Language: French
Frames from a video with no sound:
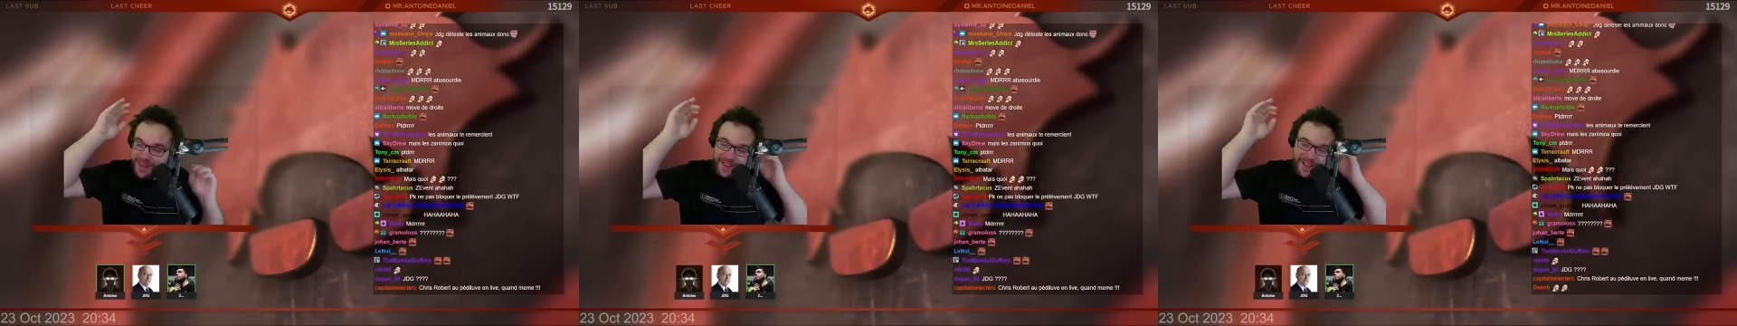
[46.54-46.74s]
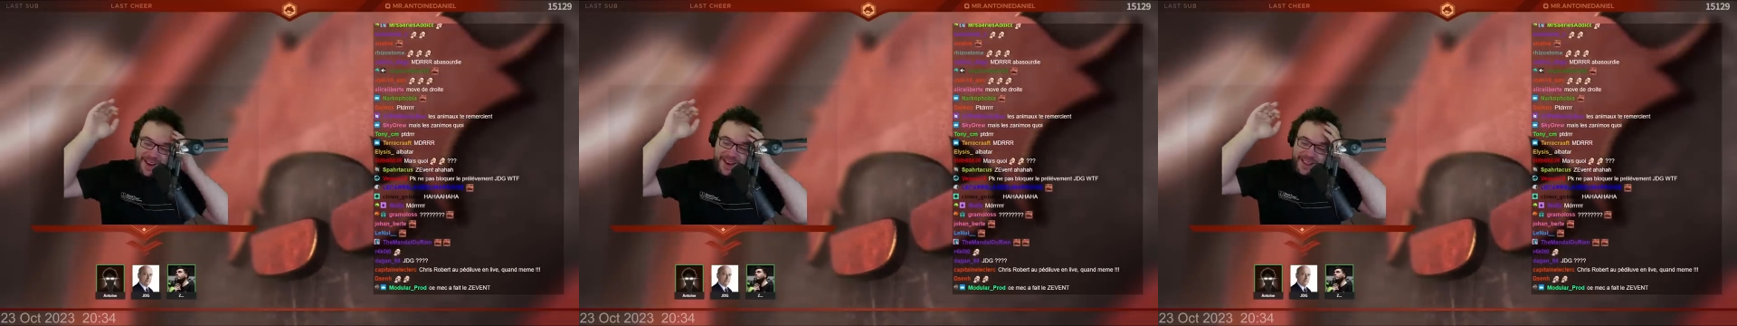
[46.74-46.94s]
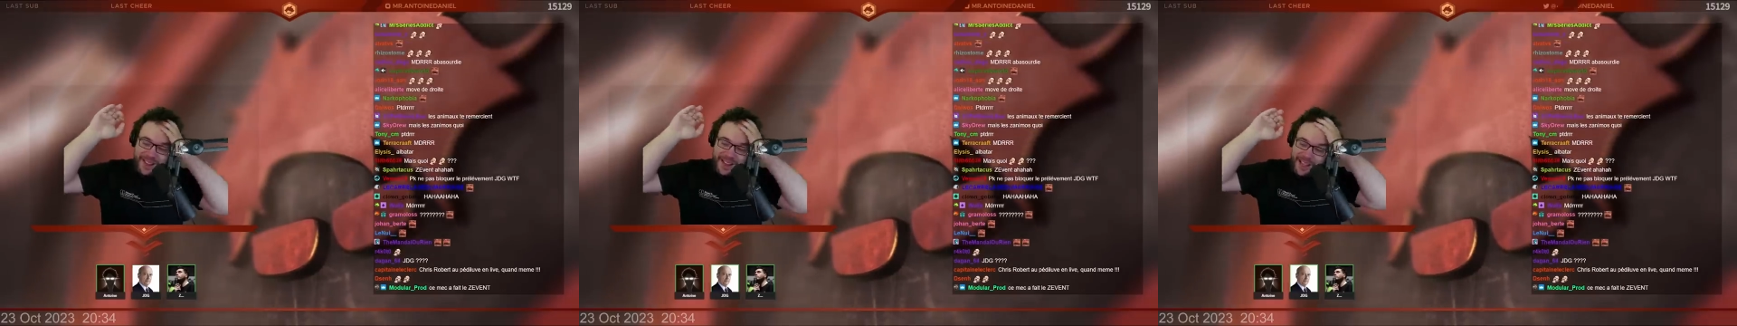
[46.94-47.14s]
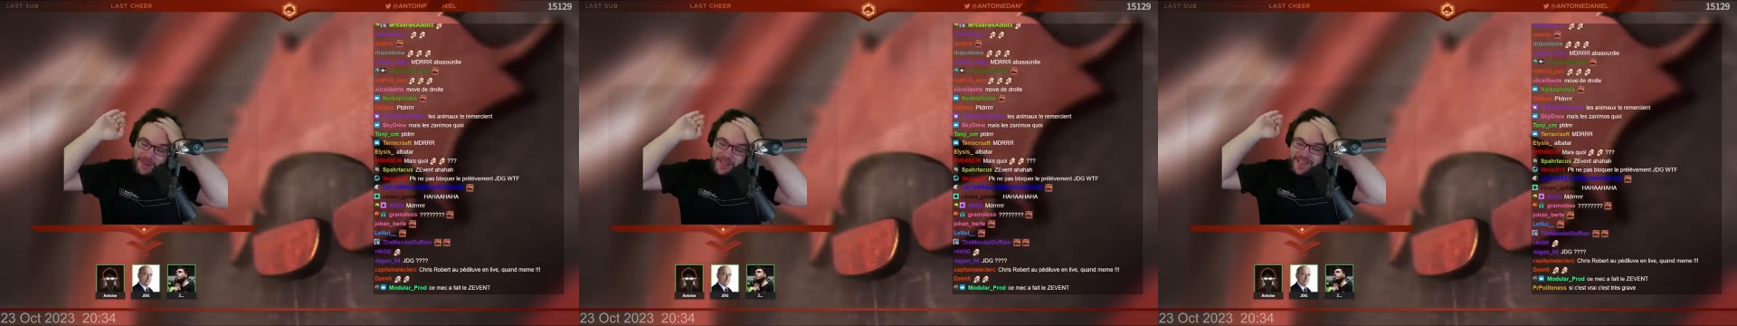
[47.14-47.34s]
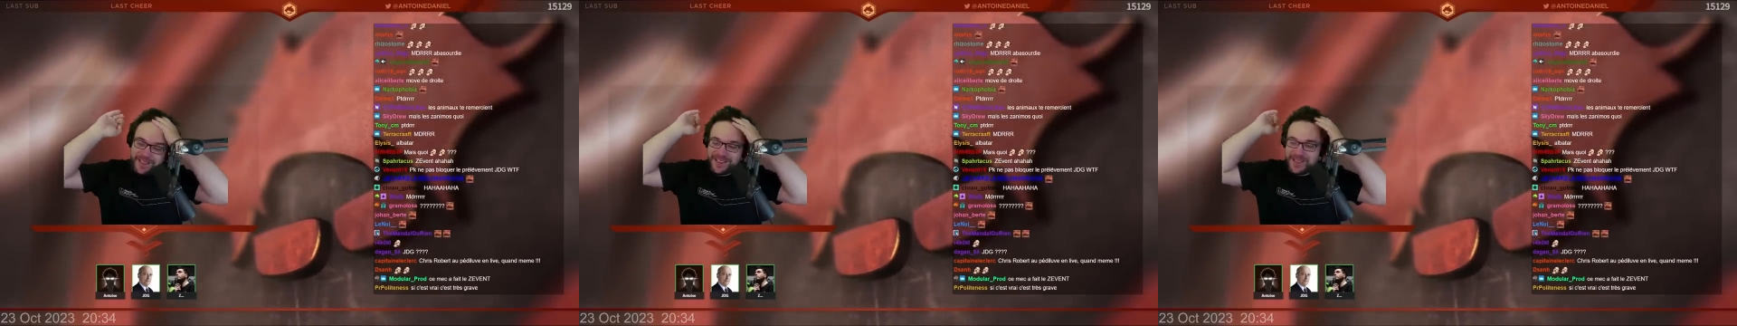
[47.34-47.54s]
Elle a
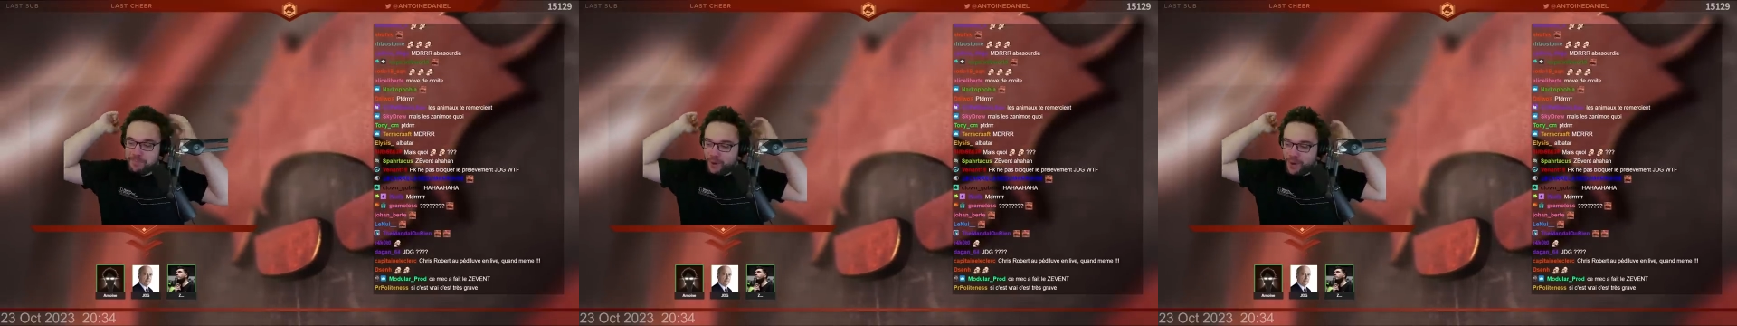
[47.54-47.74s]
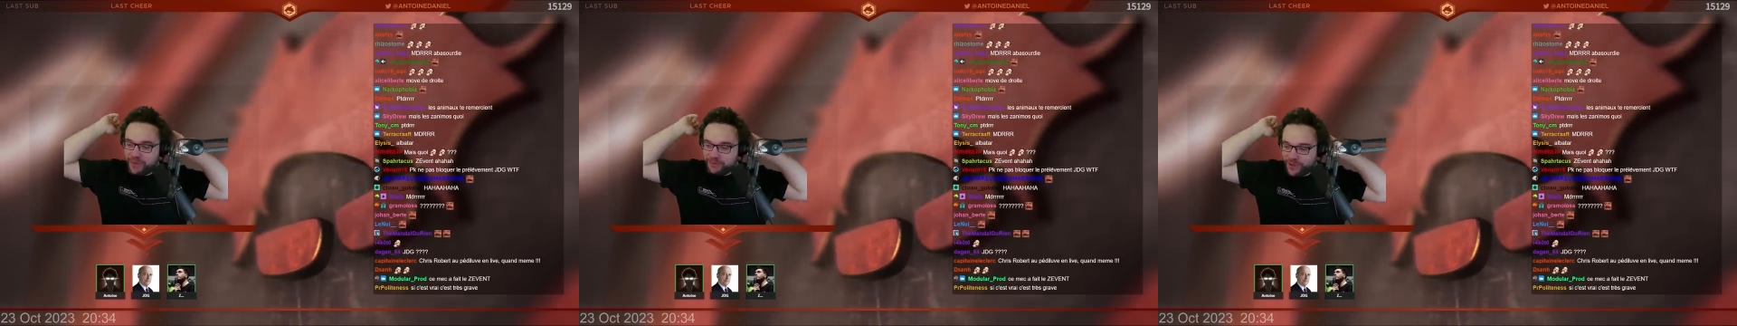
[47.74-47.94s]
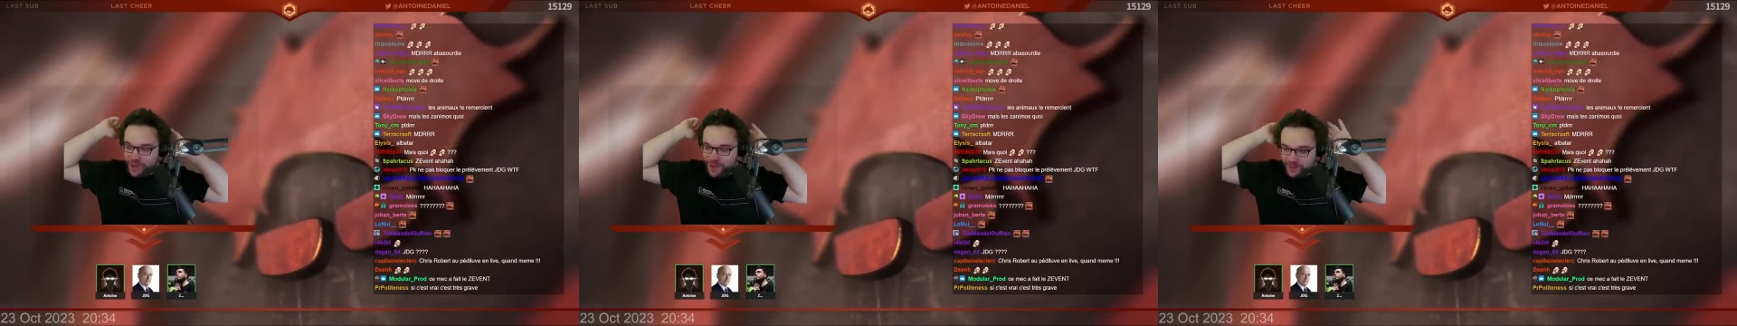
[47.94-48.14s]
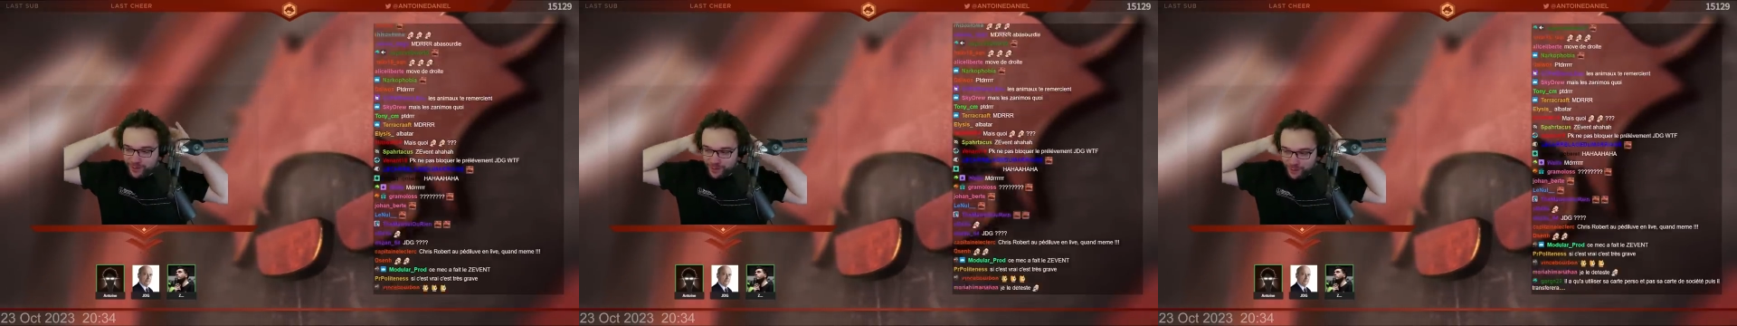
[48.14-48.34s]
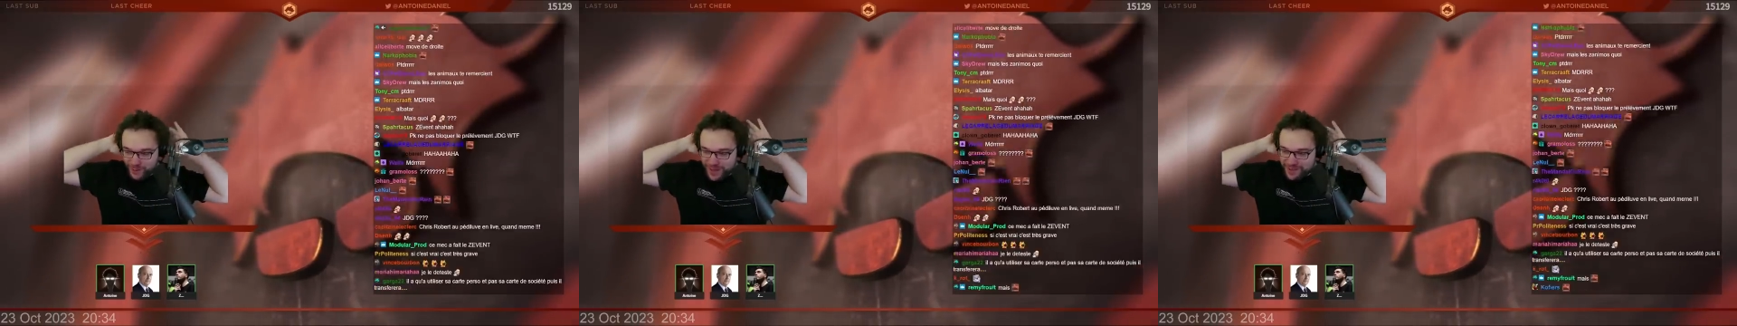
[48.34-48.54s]
cramé, c'est pour la France contre